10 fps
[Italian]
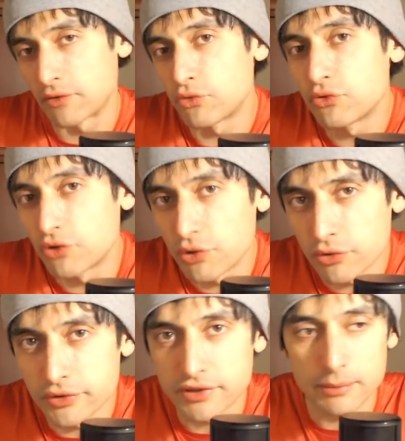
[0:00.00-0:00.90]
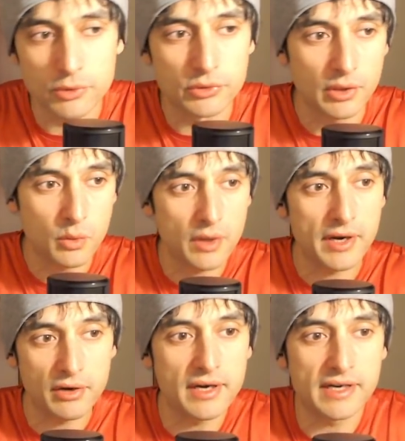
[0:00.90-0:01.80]
a tutti noi sta molto a cuore,
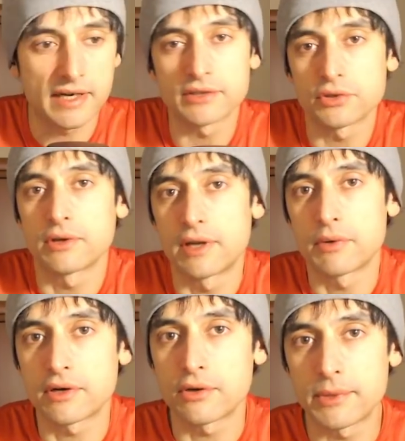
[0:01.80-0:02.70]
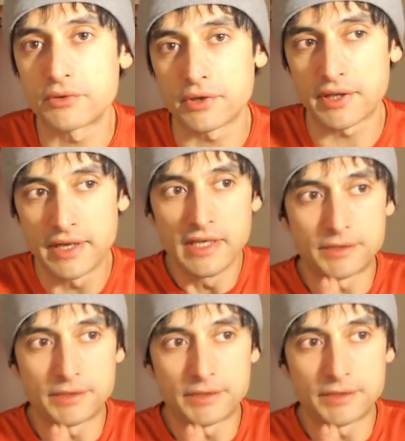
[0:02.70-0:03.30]
non a caso è un argomento che